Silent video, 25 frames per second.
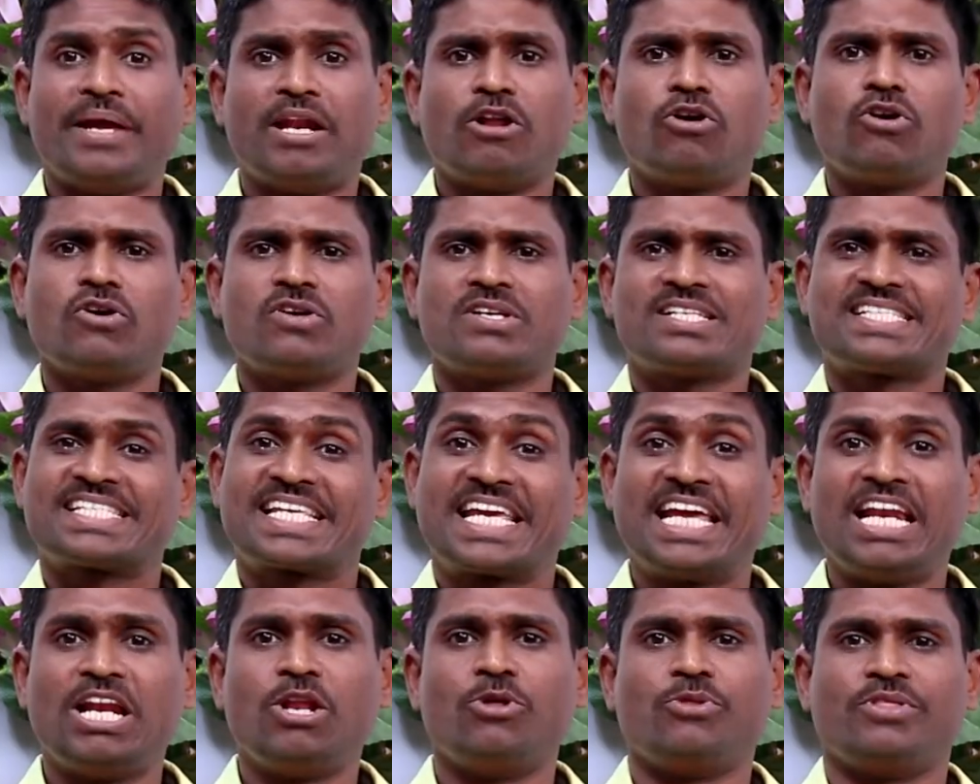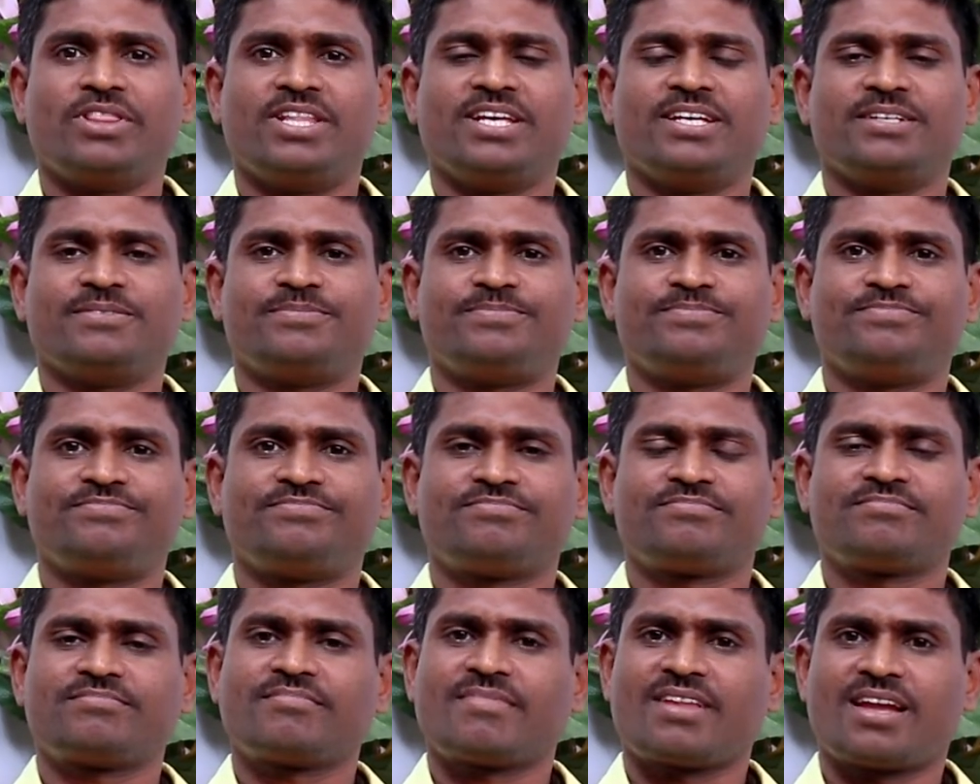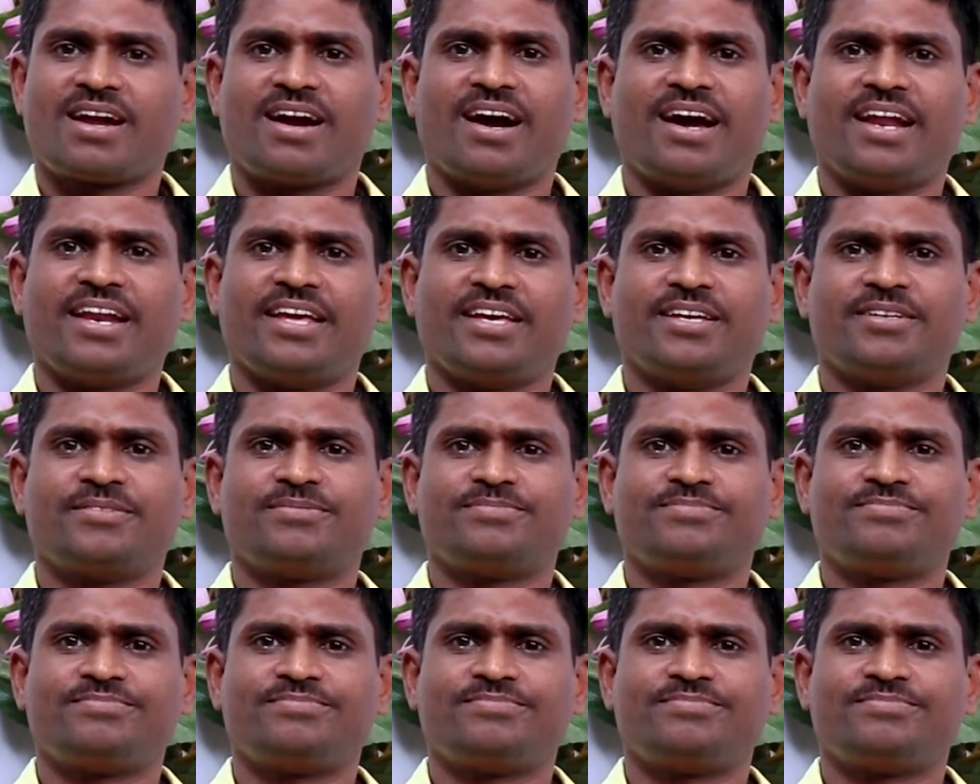మీలో స్కిల్ ఉంది కానీ